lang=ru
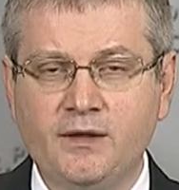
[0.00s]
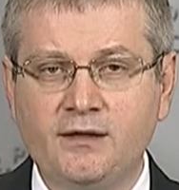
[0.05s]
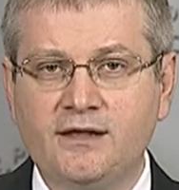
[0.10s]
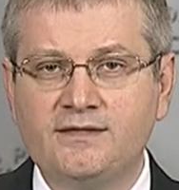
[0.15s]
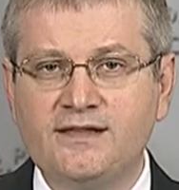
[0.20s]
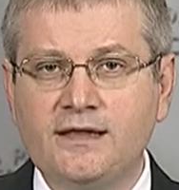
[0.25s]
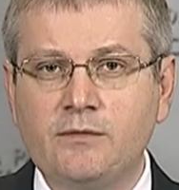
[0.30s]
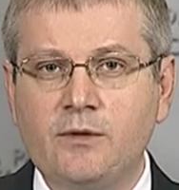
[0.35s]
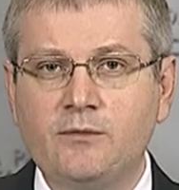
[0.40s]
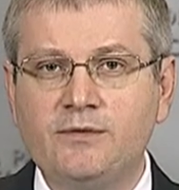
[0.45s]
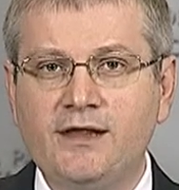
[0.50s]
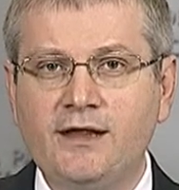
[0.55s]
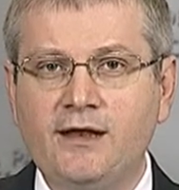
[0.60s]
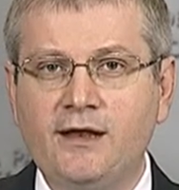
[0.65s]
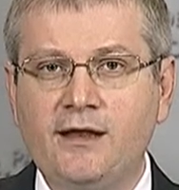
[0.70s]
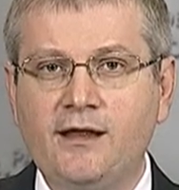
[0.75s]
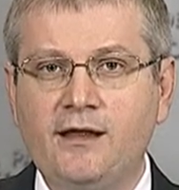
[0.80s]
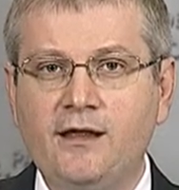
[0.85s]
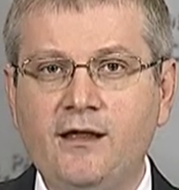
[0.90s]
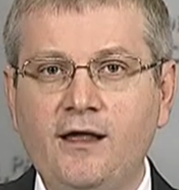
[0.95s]
На самом
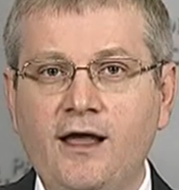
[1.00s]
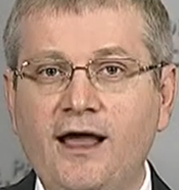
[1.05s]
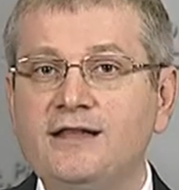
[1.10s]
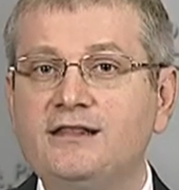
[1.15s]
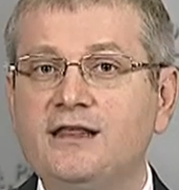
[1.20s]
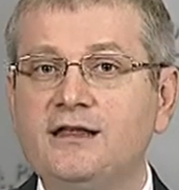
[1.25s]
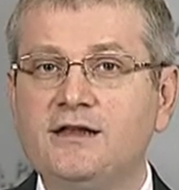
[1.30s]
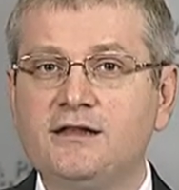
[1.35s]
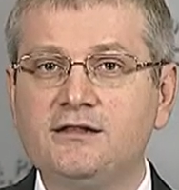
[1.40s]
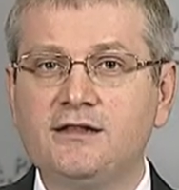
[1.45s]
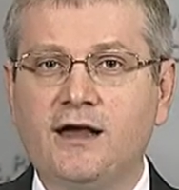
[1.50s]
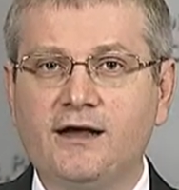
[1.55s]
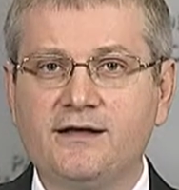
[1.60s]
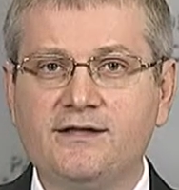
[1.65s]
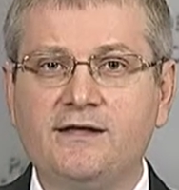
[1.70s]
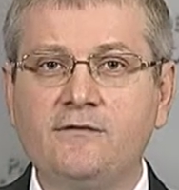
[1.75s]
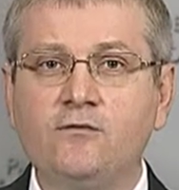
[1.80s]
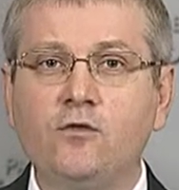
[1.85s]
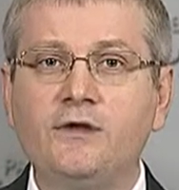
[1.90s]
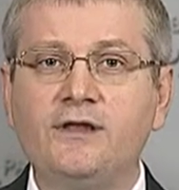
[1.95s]
деле это не так.
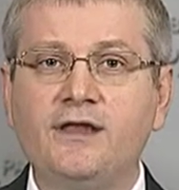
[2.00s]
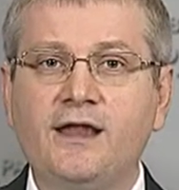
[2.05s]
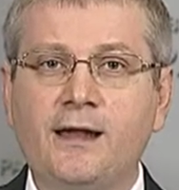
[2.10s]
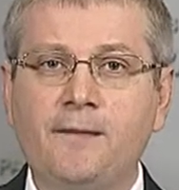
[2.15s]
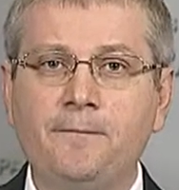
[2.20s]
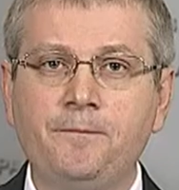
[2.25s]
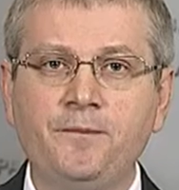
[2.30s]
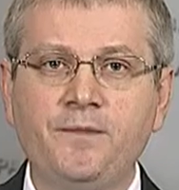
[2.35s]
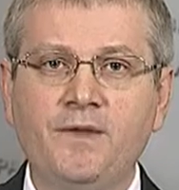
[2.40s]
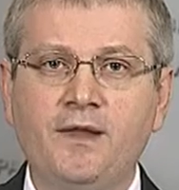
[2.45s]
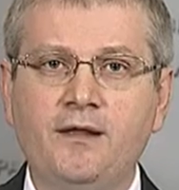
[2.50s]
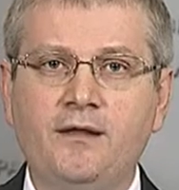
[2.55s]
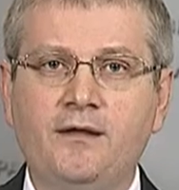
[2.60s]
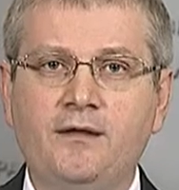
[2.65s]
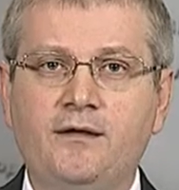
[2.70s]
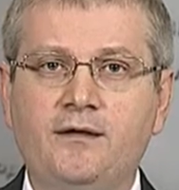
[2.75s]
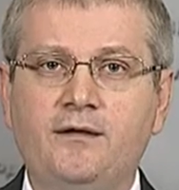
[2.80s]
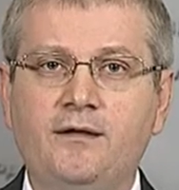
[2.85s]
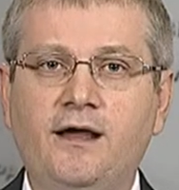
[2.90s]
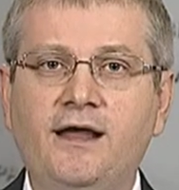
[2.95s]
Сегодня
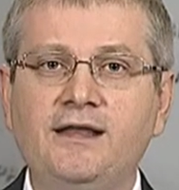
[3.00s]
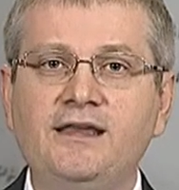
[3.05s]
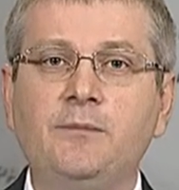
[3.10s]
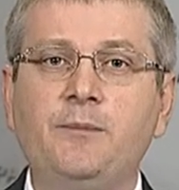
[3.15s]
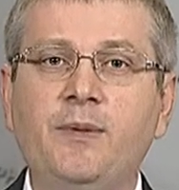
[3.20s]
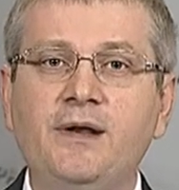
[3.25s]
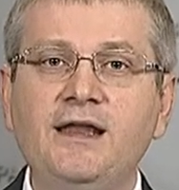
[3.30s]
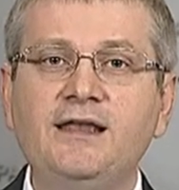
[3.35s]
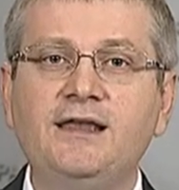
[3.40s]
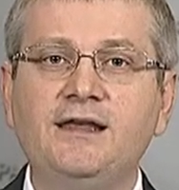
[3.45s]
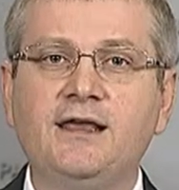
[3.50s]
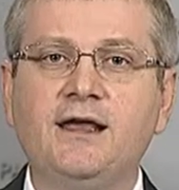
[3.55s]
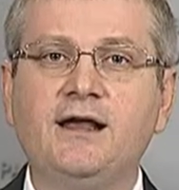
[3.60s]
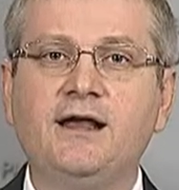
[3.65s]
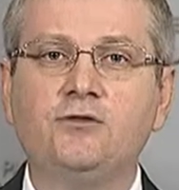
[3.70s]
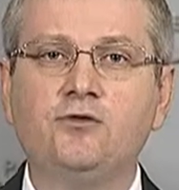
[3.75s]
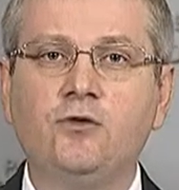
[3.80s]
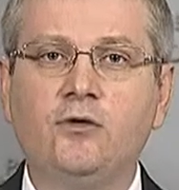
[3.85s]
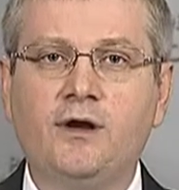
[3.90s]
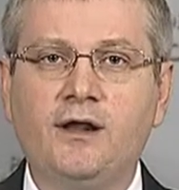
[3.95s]
Э, эти политики,
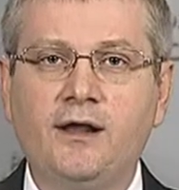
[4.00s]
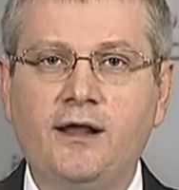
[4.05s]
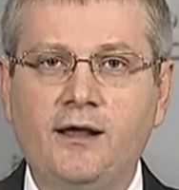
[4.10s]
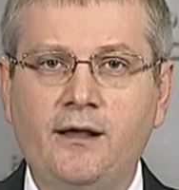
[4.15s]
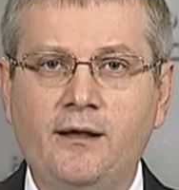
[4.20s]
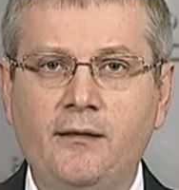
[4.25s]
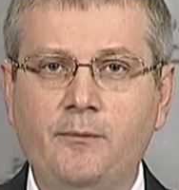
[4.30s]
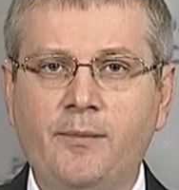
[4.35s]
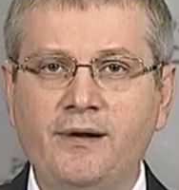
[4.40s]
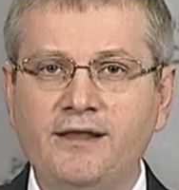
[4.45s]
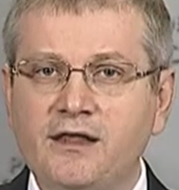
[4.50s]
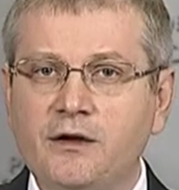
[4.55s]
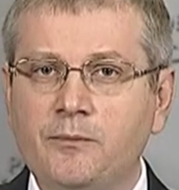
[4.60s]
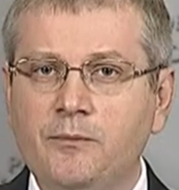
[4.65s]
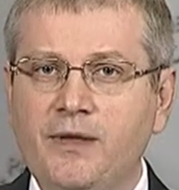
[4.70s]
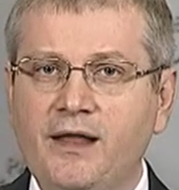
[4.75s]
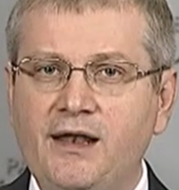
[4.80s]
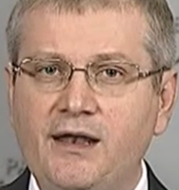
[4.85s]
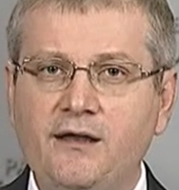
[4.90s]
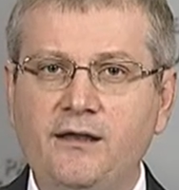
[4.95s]
которые
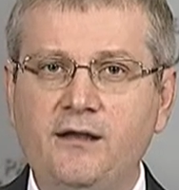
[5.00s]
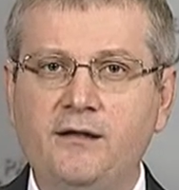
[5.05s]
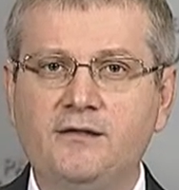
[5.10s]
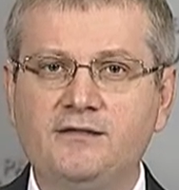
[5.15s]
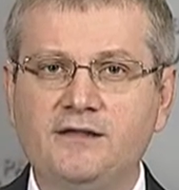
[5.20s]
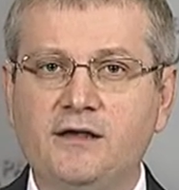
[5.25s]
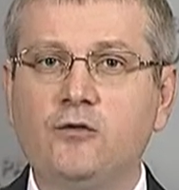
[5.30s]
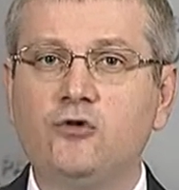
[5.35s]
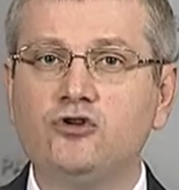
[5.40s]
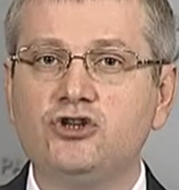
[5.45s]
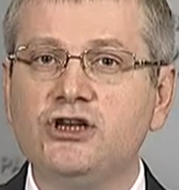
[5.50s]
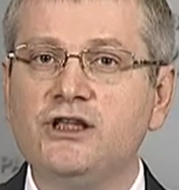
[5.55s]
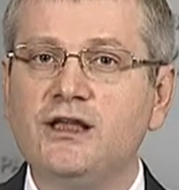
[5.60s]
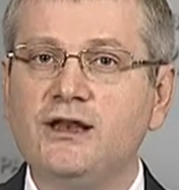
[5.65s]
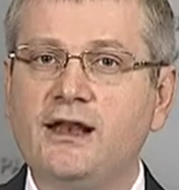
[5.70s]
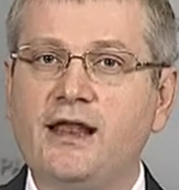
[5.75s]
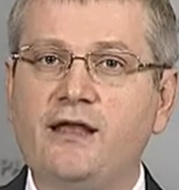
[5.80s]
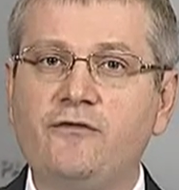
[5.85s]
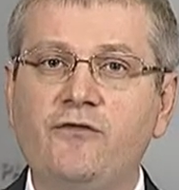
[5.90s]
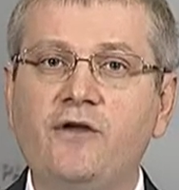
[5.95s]
потерпели
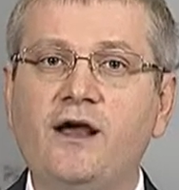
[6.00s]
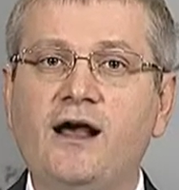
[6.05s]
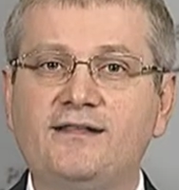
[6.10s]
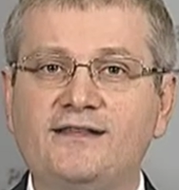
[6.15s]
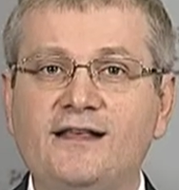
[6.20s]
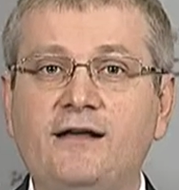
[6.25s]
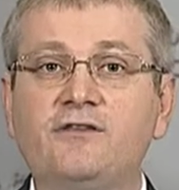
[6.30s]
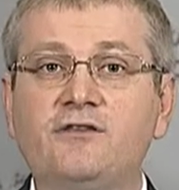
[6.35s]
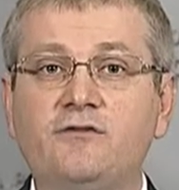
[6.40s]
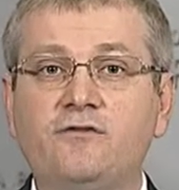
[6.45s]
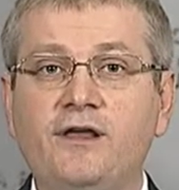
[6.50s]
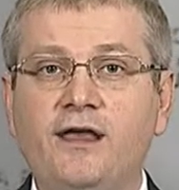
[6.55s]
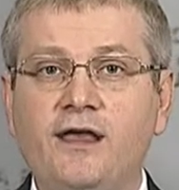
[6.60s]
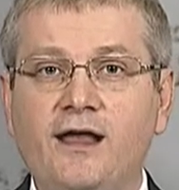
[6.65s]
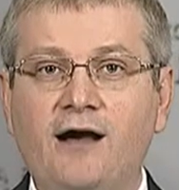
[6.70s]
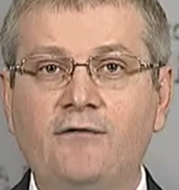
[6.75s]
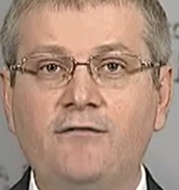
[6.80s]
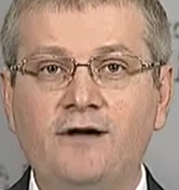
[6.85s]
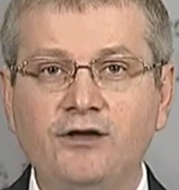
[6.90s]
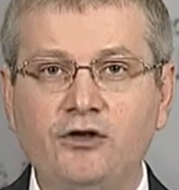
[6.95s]
сокрушительное фиаско в
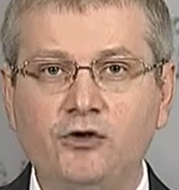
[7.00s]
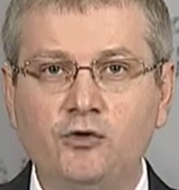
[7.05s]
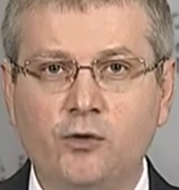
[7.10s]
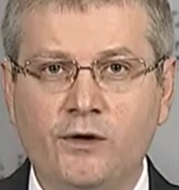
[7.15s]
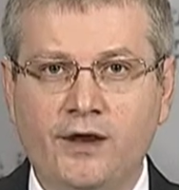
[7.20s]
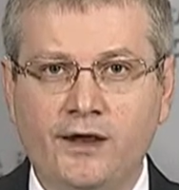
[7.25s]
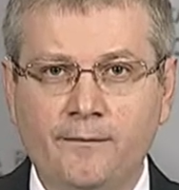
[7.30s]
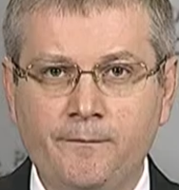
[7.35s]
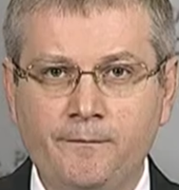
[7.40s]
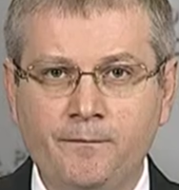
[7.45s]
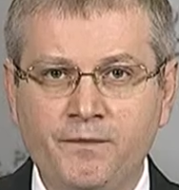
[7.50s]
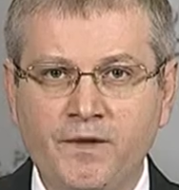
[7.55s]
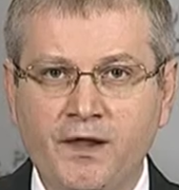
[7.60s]
своей авантюре,